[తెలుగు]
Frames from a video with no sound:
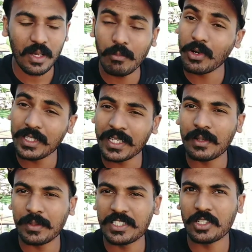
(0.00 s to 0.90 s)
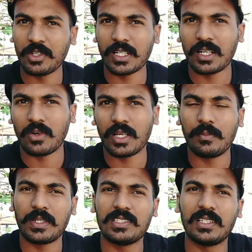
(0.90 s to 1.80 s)
బాగుంది ఇక్కడ పీజీ కూడా రాయల్
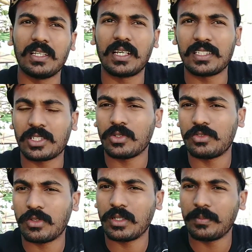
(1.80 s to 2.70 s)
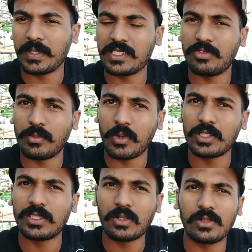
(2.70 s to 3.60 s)
పీజీ గెస్ట్ హౌస్ పీజీ ఫర్
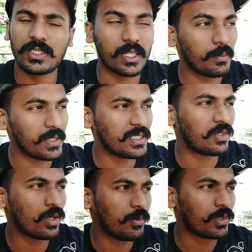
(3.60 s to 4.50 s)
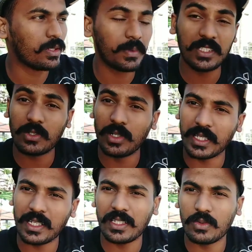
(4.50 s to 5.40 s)
బాయ్స్ అండ్ గర్ల్స్ ఇక్కడ పీజీ కూడా బాగుంది పీజీ కూడా
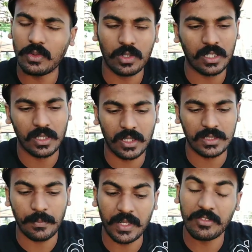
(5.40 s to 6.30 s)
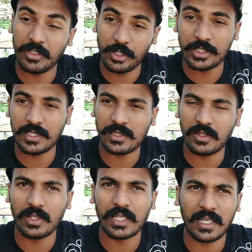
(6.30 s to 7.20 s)
ఇంకా నేను ఇంకొకటి సెపరేట్ వీడియో
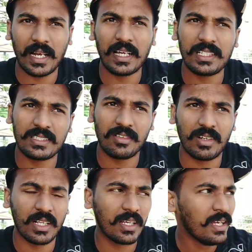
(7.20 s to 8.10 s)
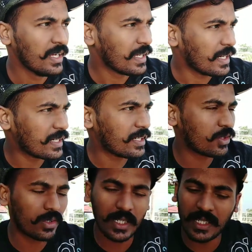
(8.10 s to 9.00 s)
చేస్తాను ఇక్కడికి ఎలా రీచ్ అవ్వాలి ఏంటంటే
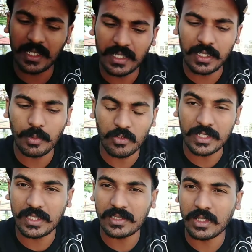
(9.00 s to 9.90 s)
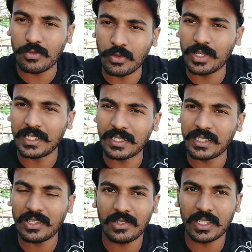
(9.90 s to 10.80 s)
ఉంటాయి ఏంటంటే ప్రొవైడ్ చేస్తారు ఫుడ్
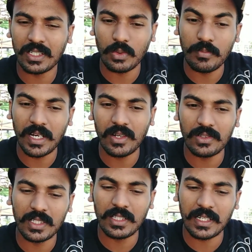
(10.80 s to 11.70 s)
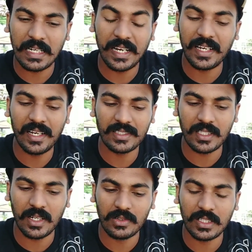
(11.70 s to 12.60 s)
అదంతా ఒకటి రూమ్ ఎలా ఉంది దాని క్లీన్లీనెస్
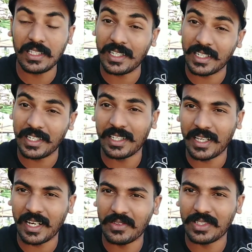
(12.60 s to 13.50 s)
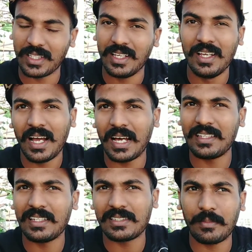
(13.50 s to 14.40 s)
ఎలా ఉంది నేను రేటింగ్ ఎలా ఉంది
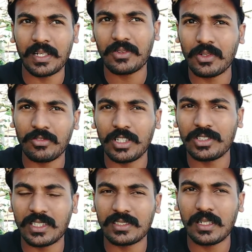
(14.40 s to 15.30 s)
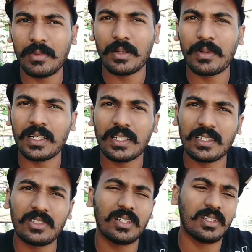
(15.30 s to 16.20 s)
అది నేను సపరేట్గా ఒక వీడియో చేస్తాను మీరు ఎప్పుడైనా
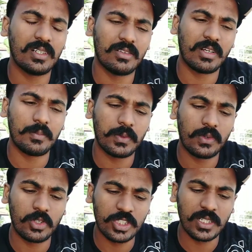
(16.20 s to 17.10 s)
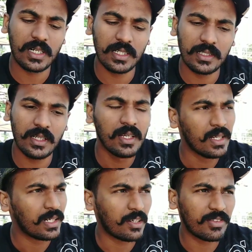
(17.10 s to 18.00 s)
ఇట్లా వైపు వచ్చినట్లయితే
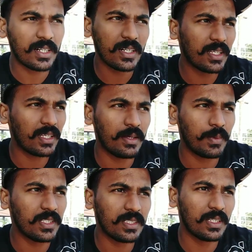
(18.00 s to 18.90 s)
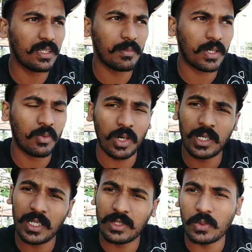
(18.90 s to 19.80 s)
డెఫినెట్లీ ఈ పీజీ మీకు వన్
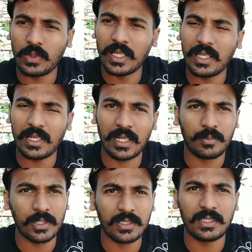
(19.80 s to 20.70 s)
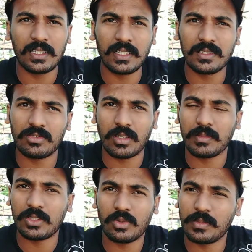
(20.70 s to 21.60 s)
డే టూ డే లేకపోతే థర్టీ డేస్ వన్
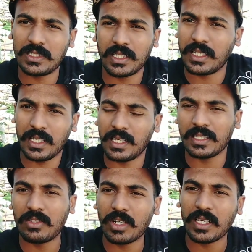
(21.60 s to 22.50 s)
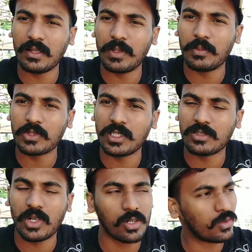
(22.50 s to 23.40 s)
మంత్ టూ మంత్స్ ఇంకా ఎంతవరకైనా మీరు బుక్
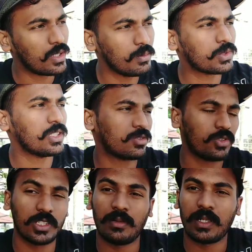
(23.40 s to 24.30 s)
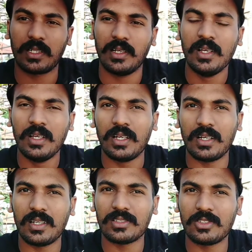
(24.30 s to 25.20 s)
చేసుకోవాలనుకుంటే బుక్ చేసుకోవచ్చు అనమాట
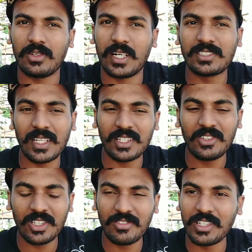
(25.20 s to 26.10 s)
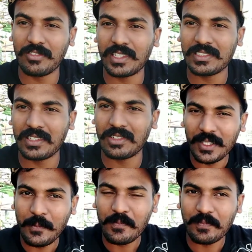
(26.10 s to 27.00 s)
సో లెట్స్ గెట్ ఇన్ టు ద వీడియో ఫ్రెండ్స్ ఇది
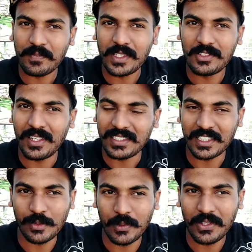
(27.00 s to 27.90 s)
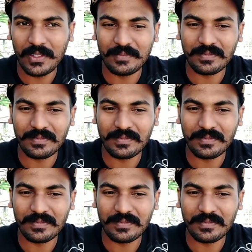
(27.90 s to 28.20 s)
ఉంటా సో లెట్స్ ఎక్స్ప్లోర్